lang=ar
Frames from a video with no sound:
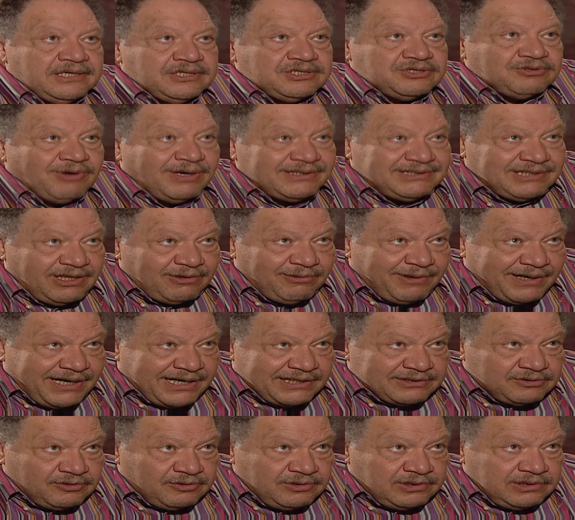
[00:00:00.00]
شويه الورق
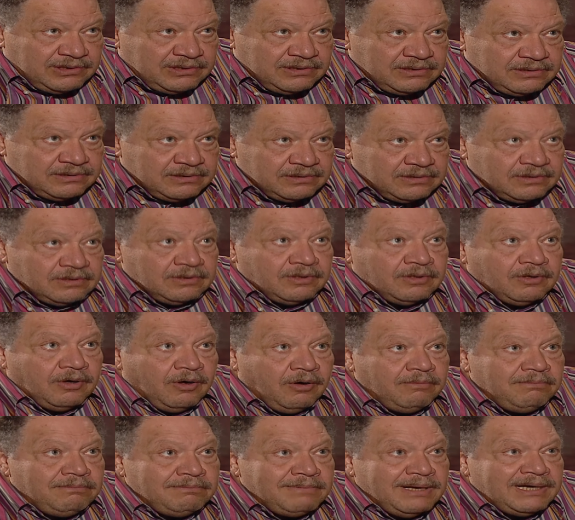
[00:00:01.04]
دول
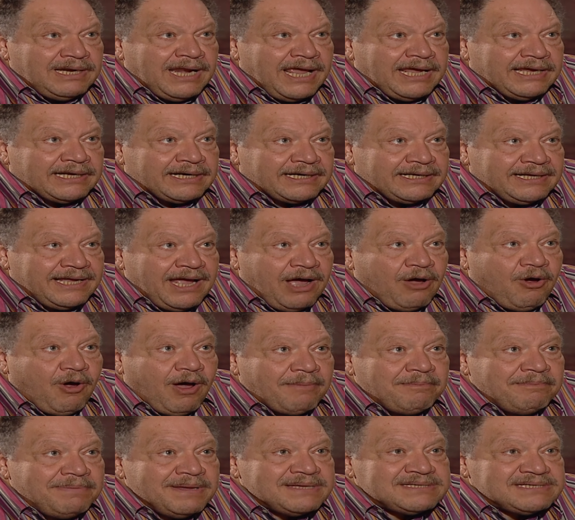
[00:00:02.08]
هم اللي هيرجعوا
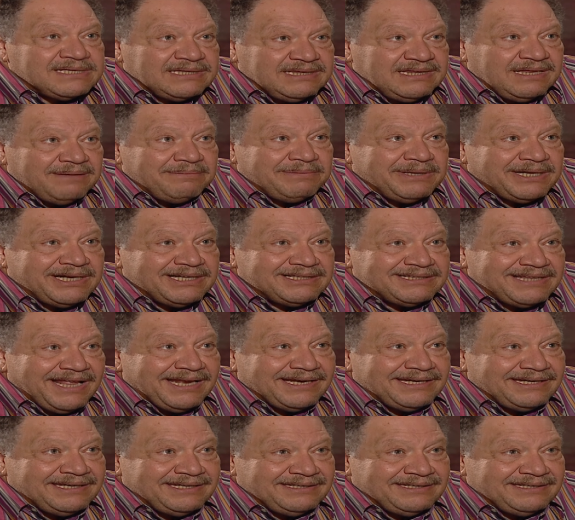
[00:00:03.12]
عباس الدميري تاني